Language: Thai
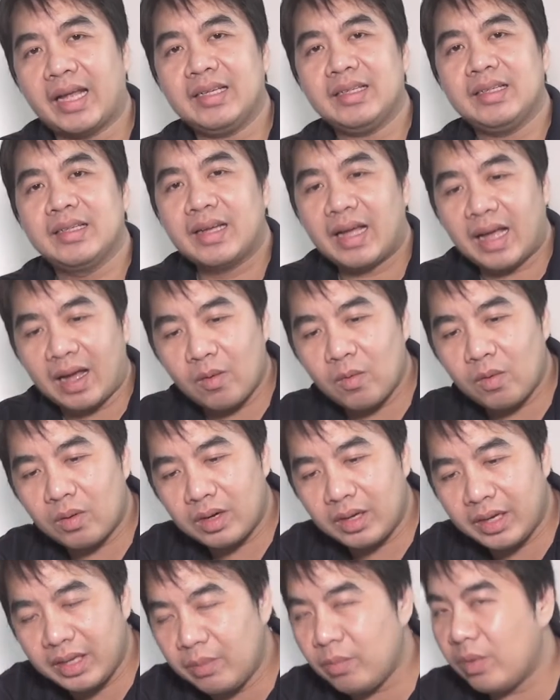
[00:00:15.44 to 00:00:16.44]
รเอา
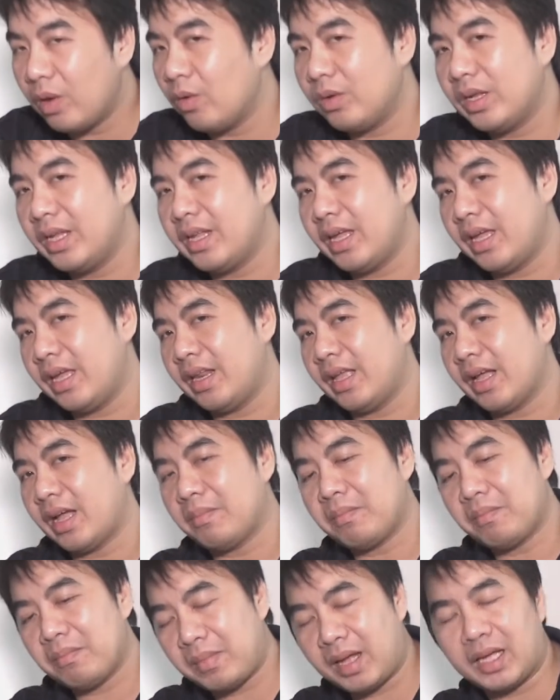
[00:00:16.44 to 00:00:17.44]
รีวิวดีๆนะครั
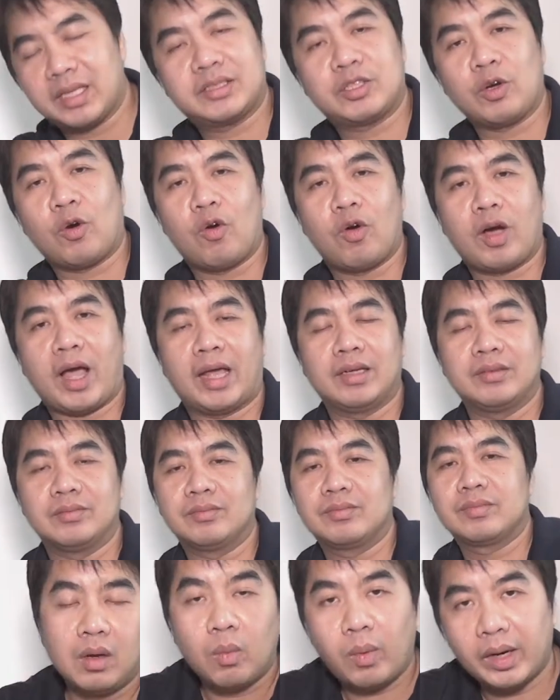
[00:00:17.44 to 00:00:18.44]
บมาโชว์กัน
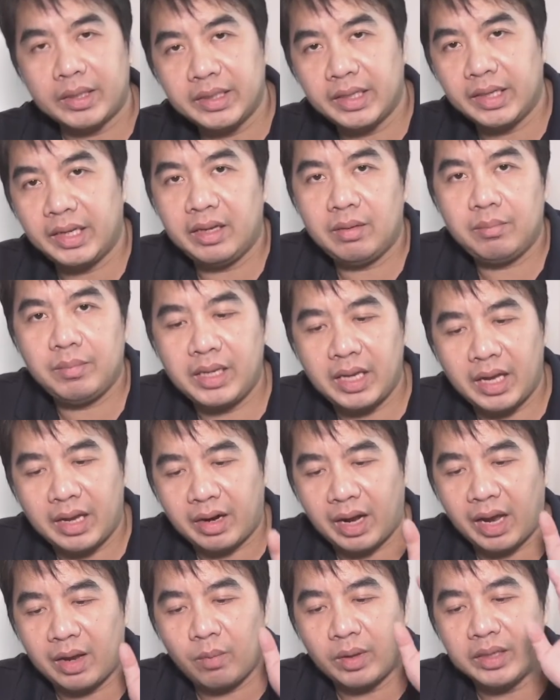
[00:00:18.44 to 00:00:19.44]
วันนี้มีอะ
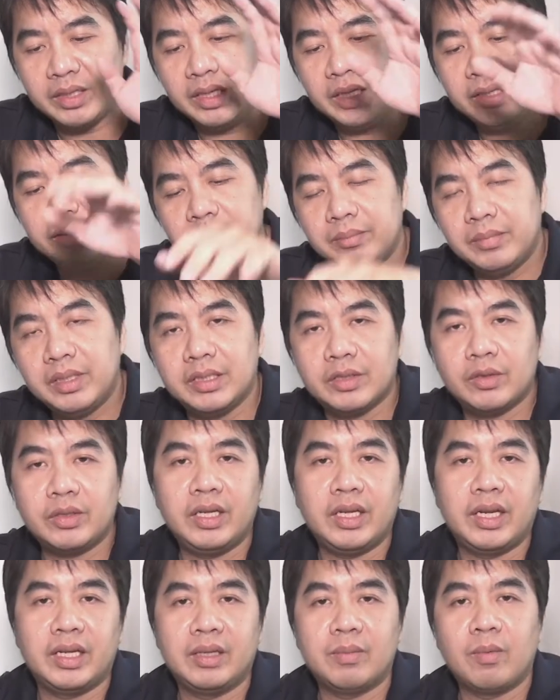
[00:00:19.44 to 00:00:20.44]
ไรวันนี้มีเจ้า
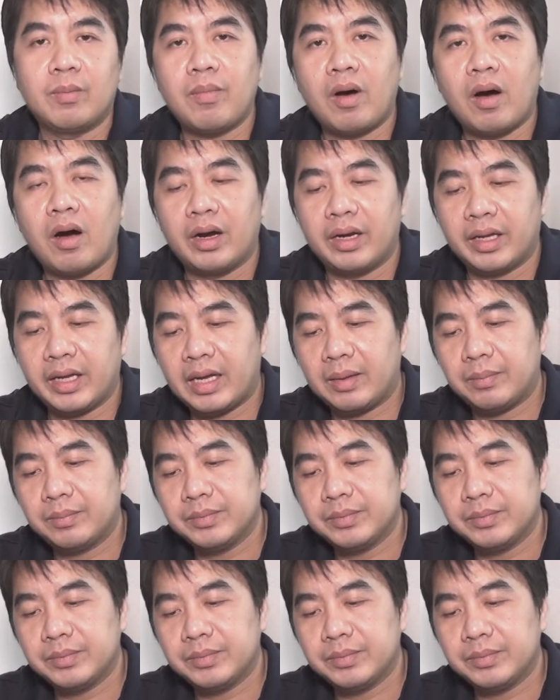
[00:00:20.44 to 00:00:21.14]
นี่อะไรที่ผมบอกนะครับ